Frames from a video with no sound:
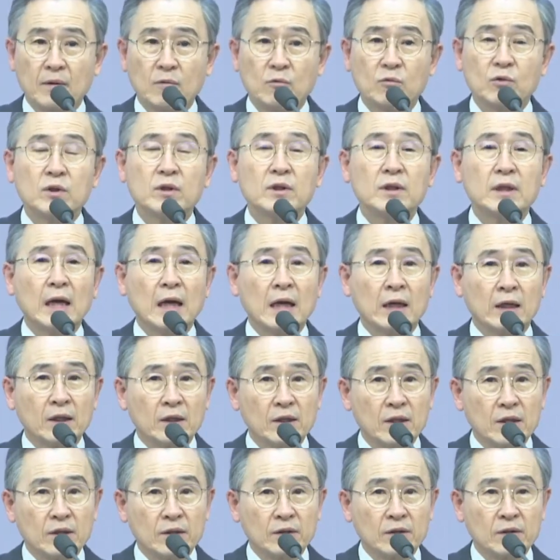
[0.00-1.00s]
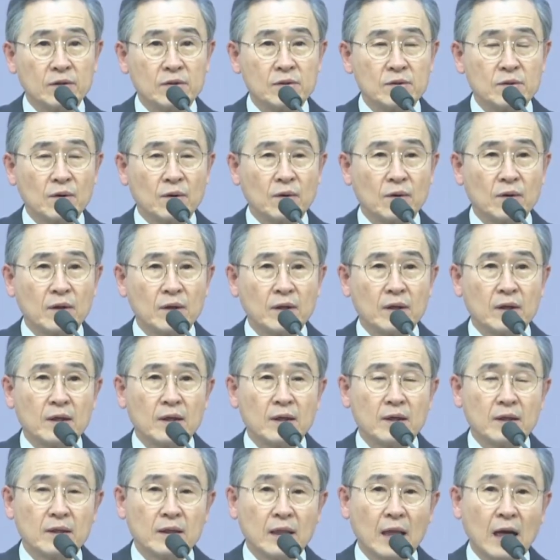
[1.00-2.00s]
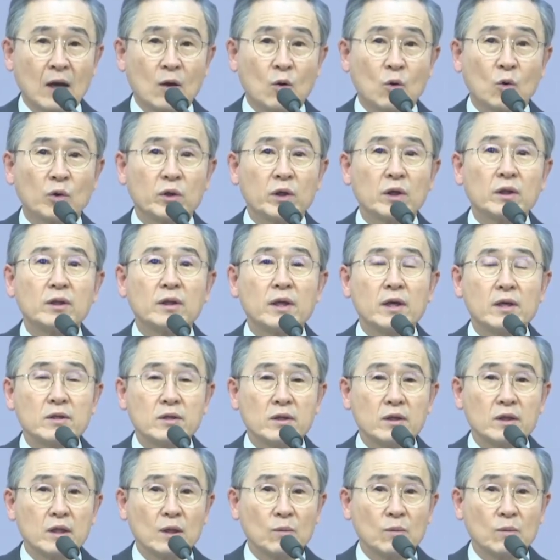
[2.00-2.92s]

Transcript: 우리는 알게 되는 거죠. 난로 곁에 있었기